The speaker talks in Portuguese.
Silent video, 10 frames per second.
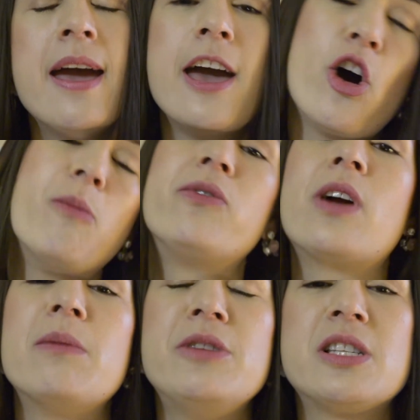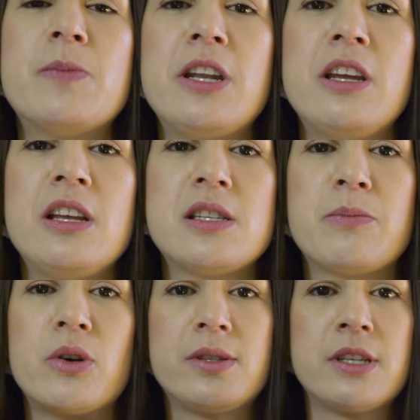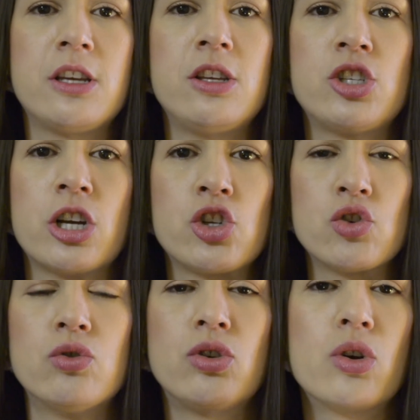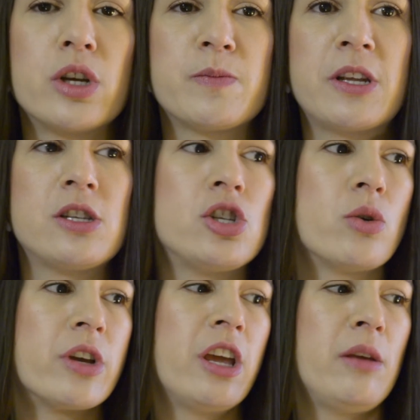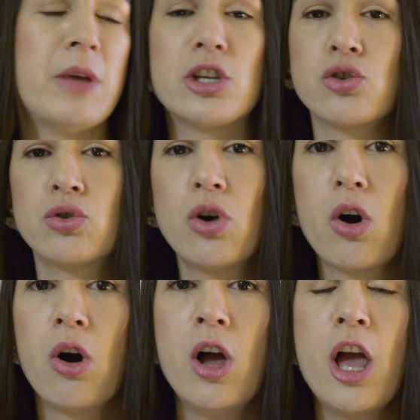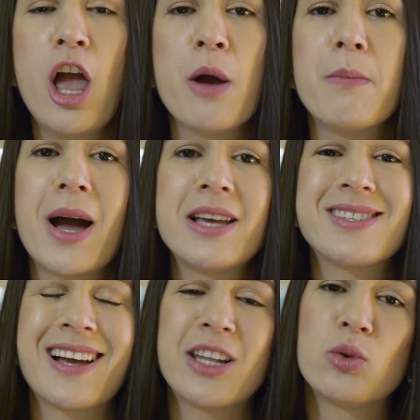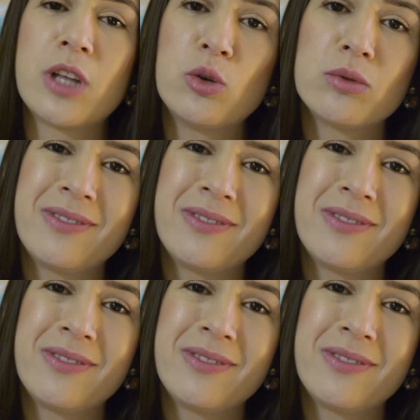É óbvio que a minha experiência pode ser que te ajude, ou a experiência de alguém me ajudou, mas cada um tem um